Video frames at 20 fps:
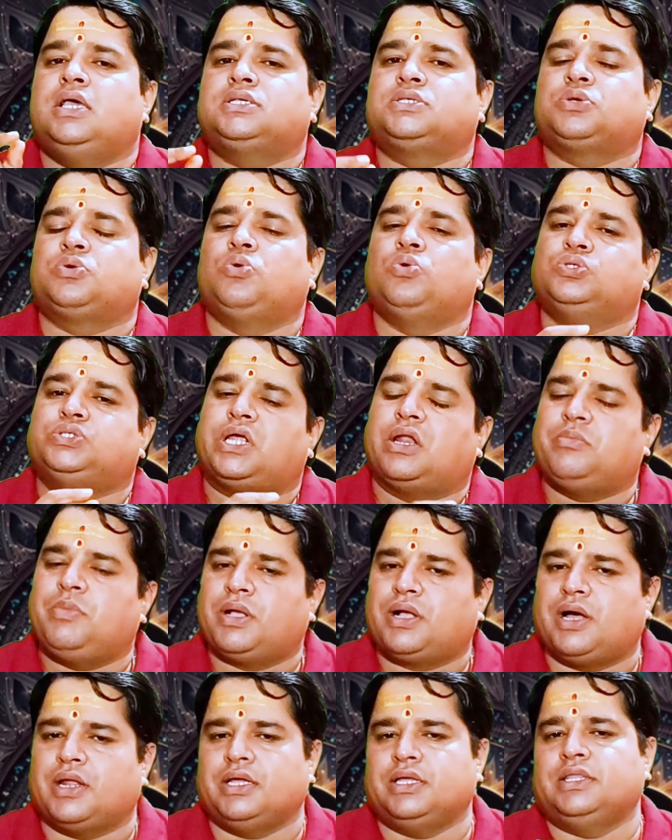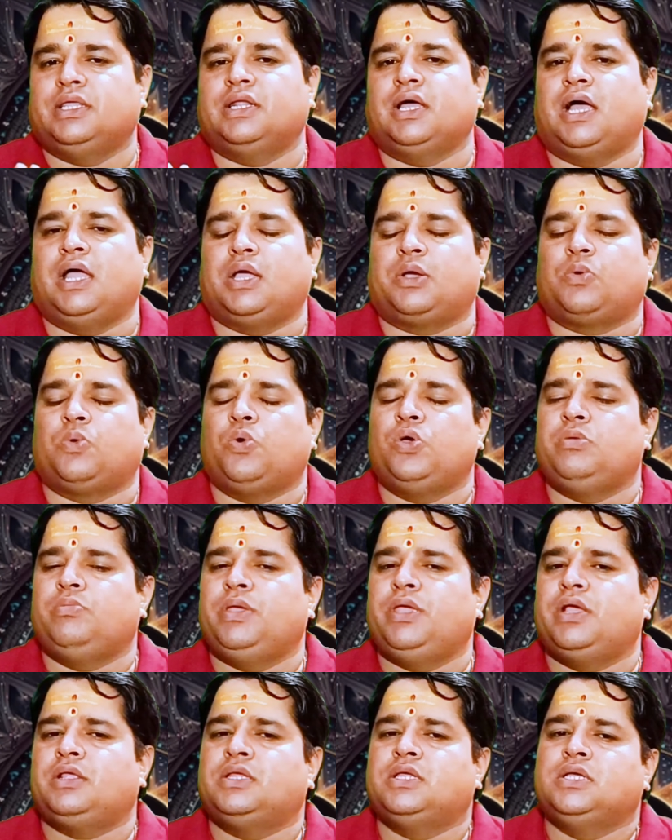इस गोचर में खरीदना है कोई
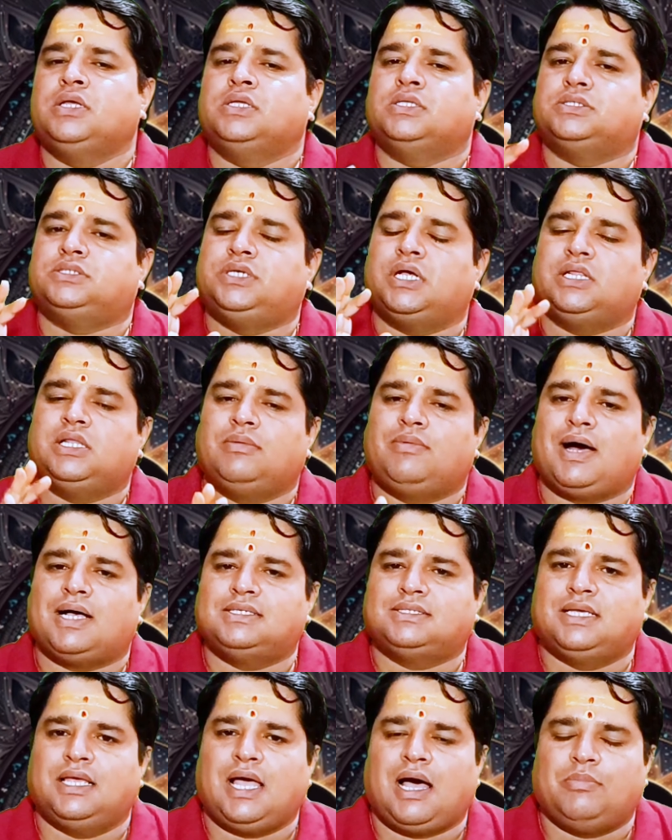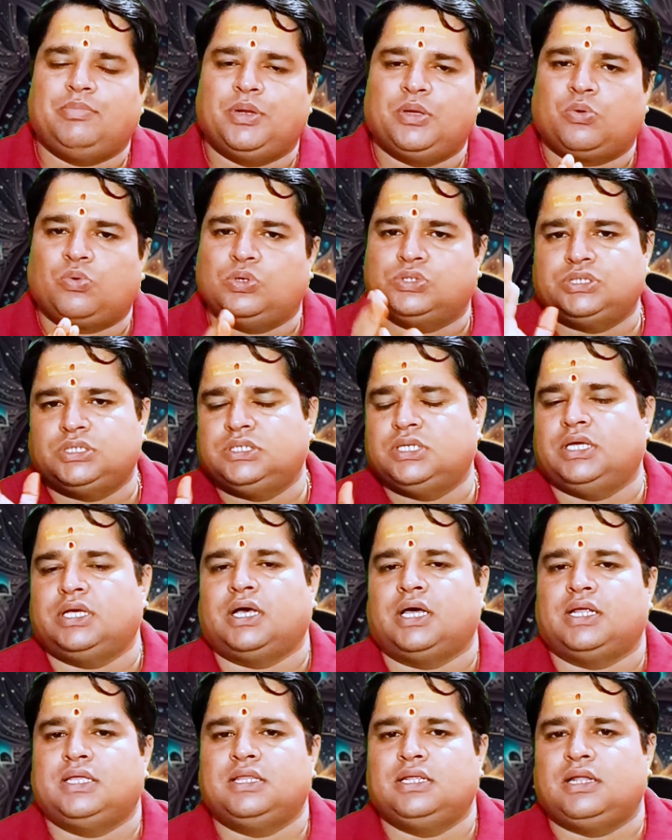भी जल्दबाज से आपने कोई चीज़ नहीं
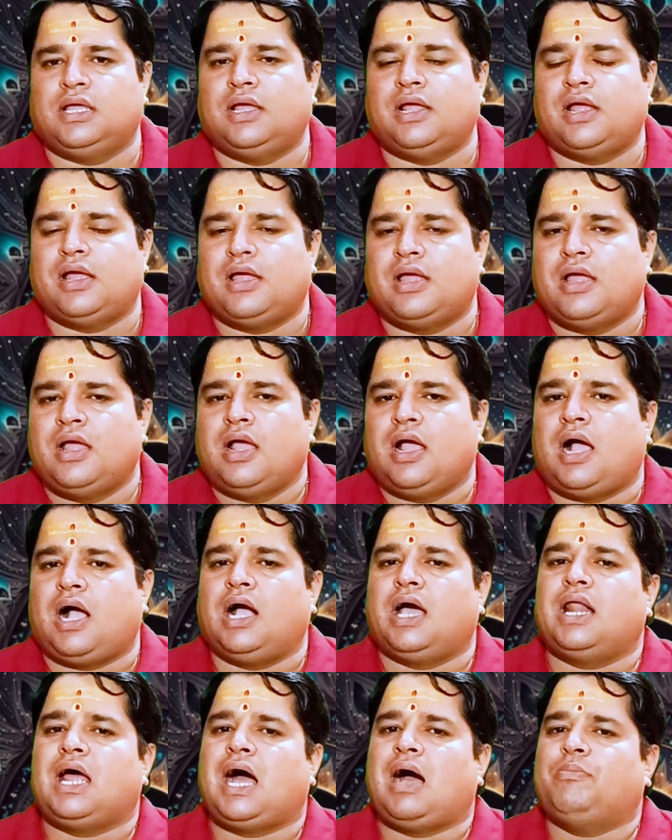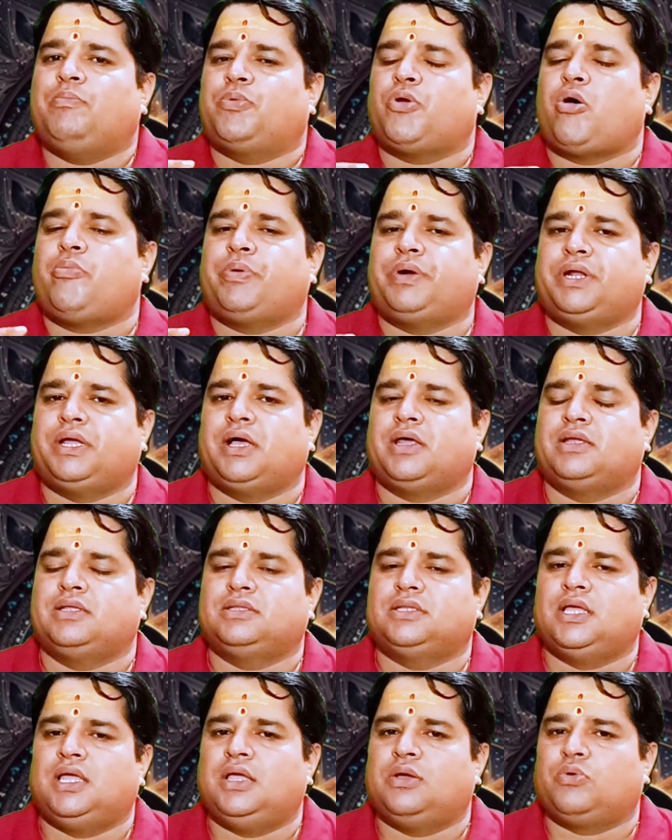खरीदना है अगर आप प्रॉपर्टी
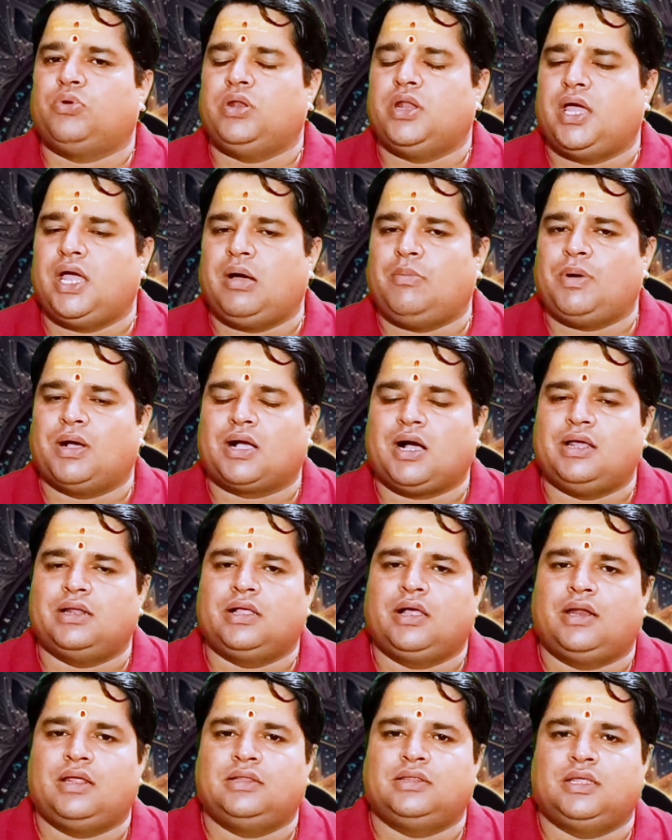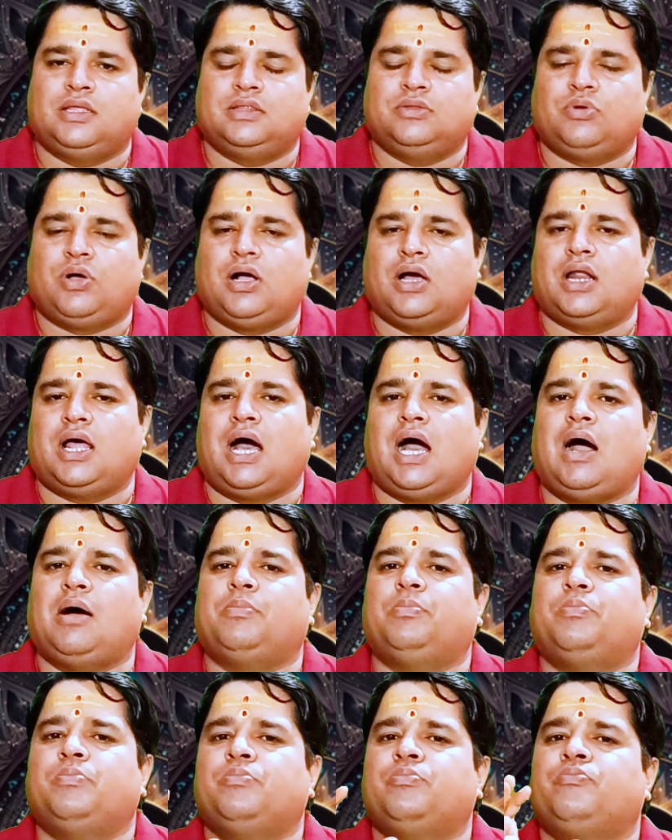खरीदते हैं कोई नया मकान खरीदते हैं तो अगर
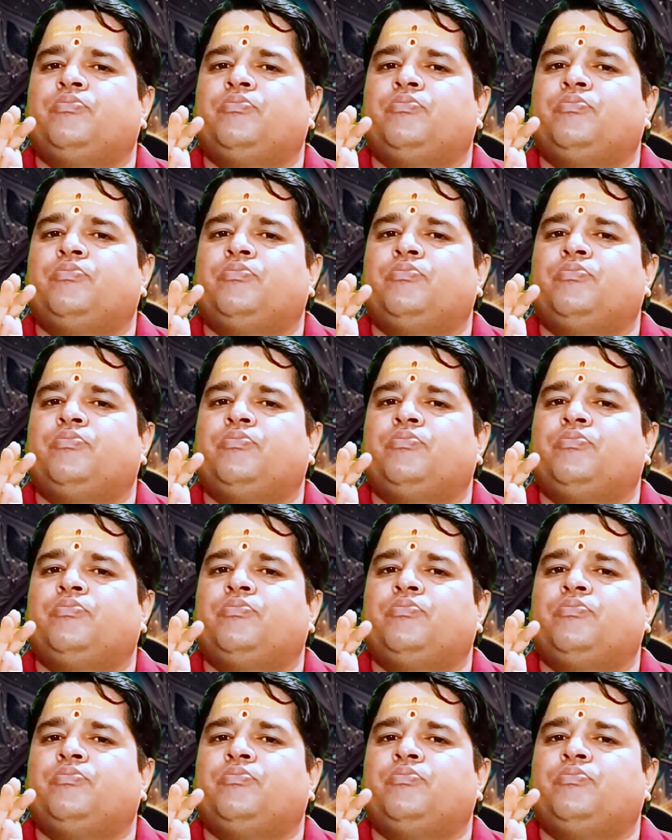आप